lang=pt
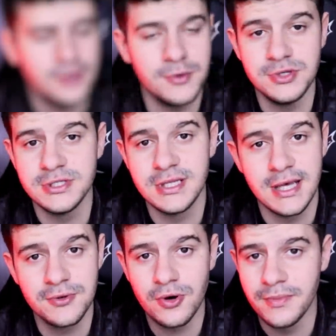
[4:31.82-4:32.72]
Como eu disse
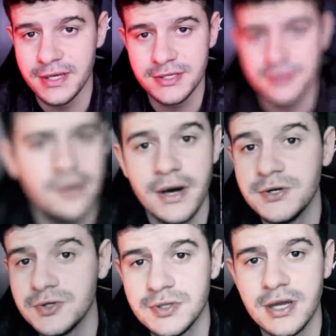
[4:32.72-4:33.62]
lá no começo, eu
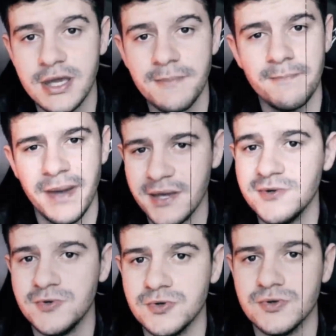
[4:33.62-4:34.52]
acho isso daqui
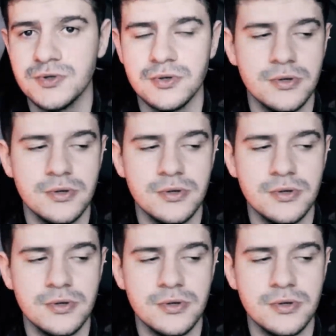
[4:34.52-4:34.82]
bem injusto.